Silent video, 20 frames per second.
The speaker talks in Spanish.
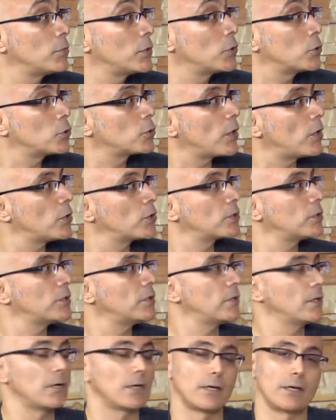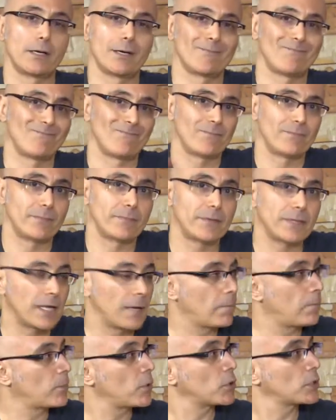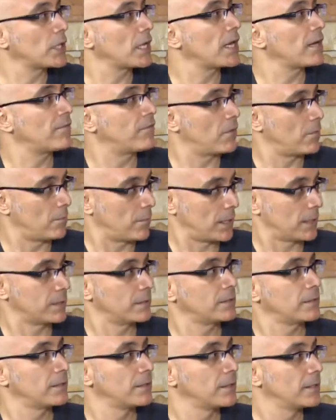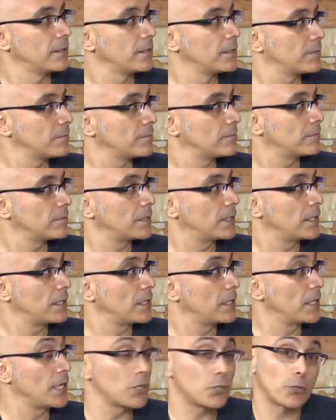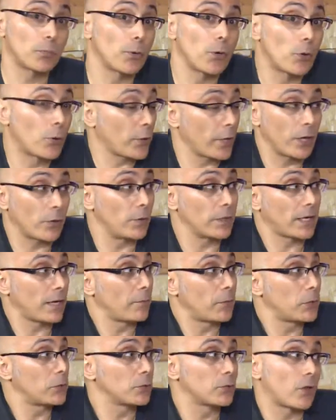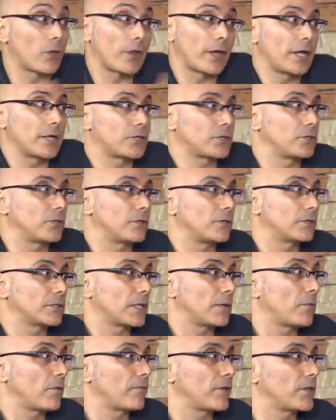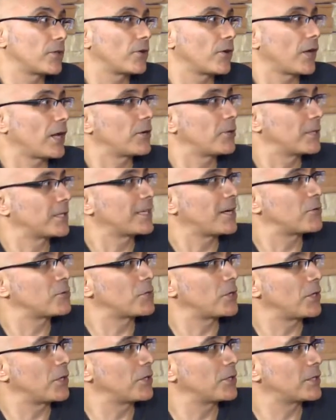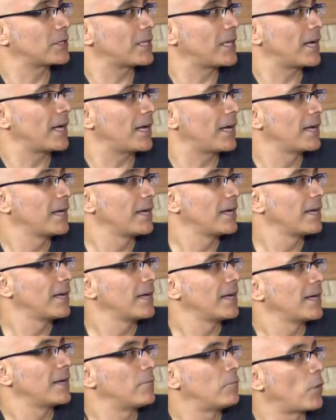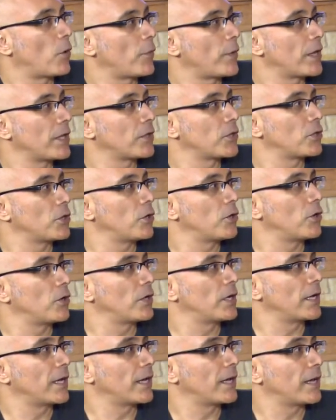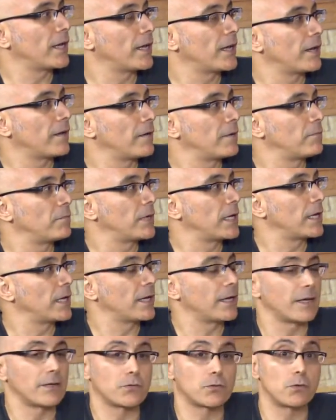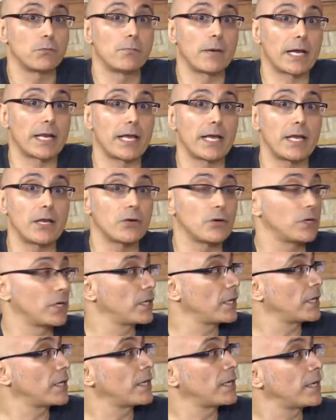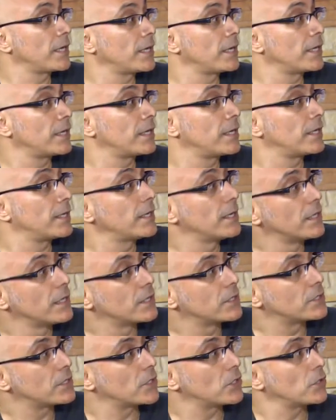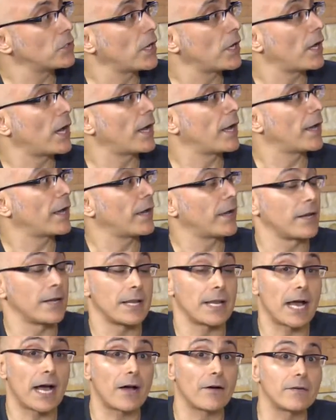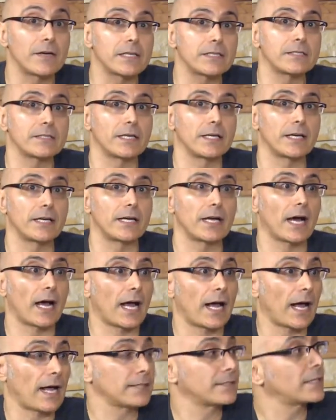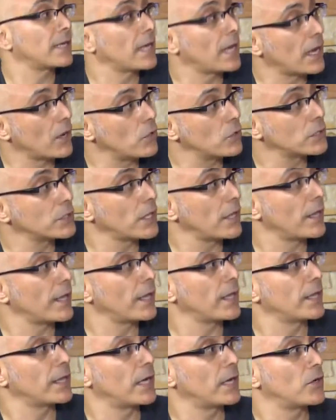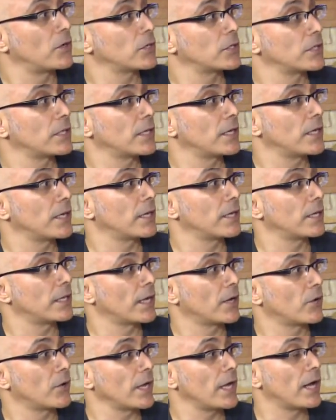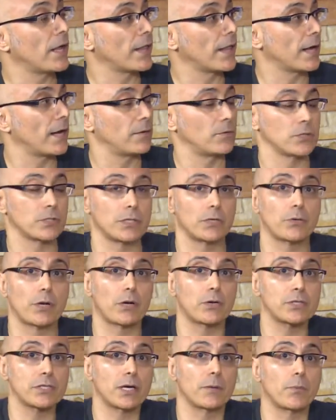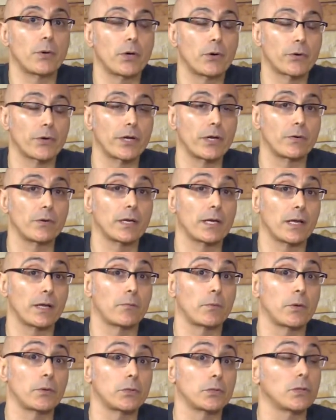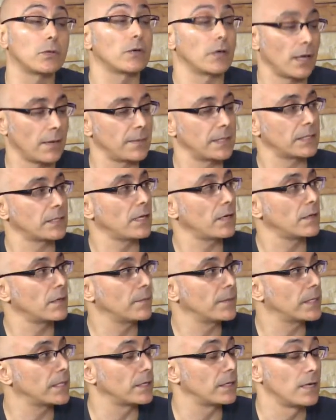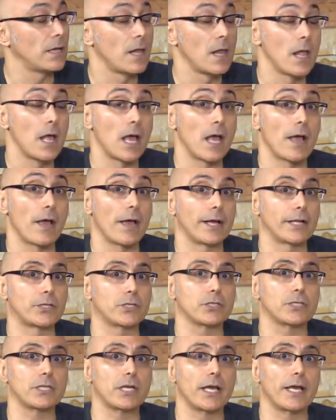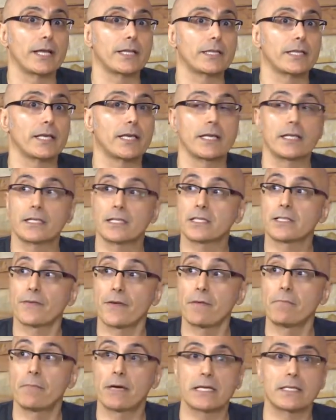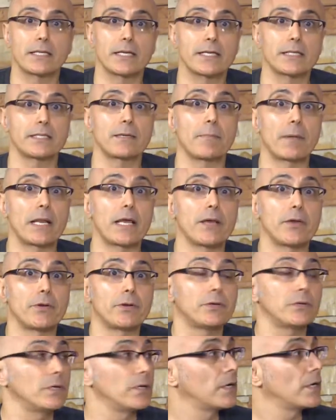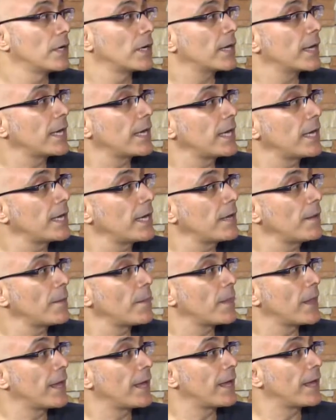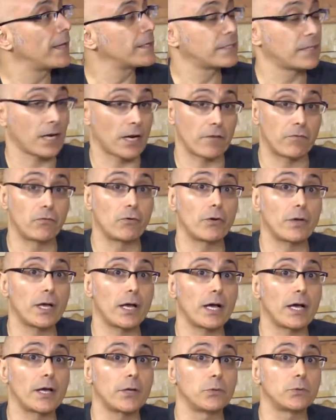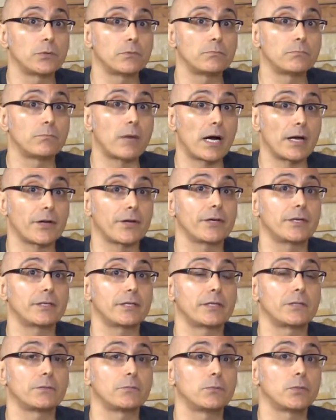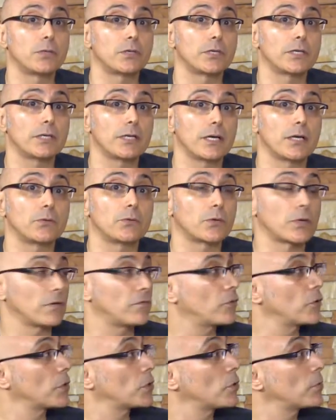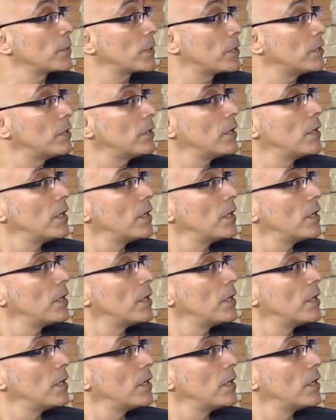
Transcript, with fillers: minuto a otro explotan las bombas. Y eso puede ocurrir en cualquier minuto. De hecho, estamos viendo que los Estados Unidos está moviendo eh, eh, submarinos y, ciertas eh, naves hacia la costa del norte de, Corea, digamos. O sea, una cosa que puede ocurrir en cualquier minuto, lamentablemente. Entonces, esta gente se ve inmersa en ese peligro y se refugia en un búnker, en un búnker, en un refugio atómico,